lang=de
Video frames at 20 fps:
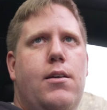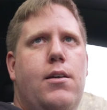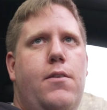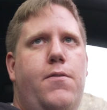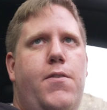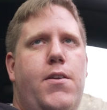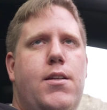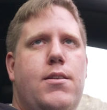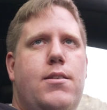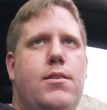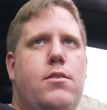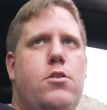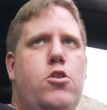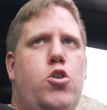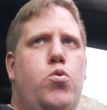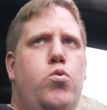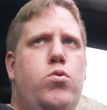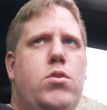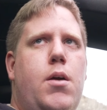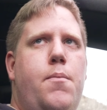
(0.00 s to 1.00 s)
Ich finde, es ist
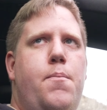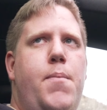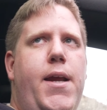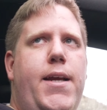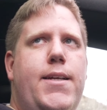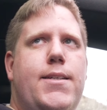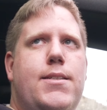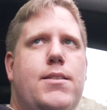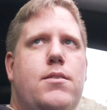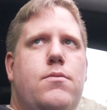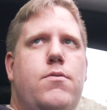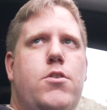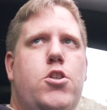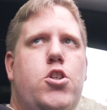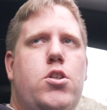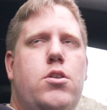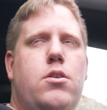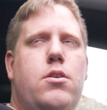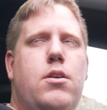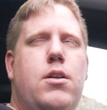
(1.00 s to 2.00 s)
ein guter Mix
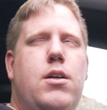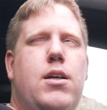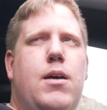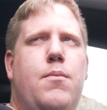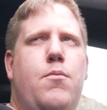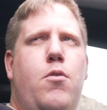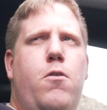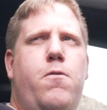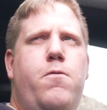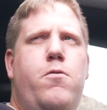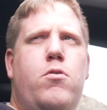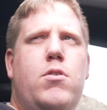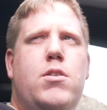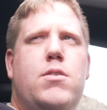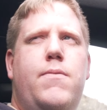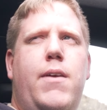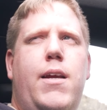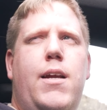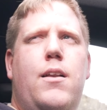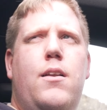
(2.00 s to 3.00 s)
zwischen ähm,
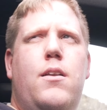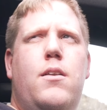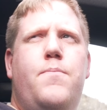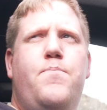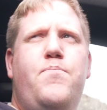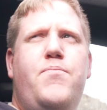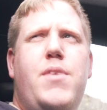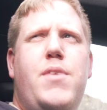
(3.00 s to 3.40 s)
Öffnungswinkel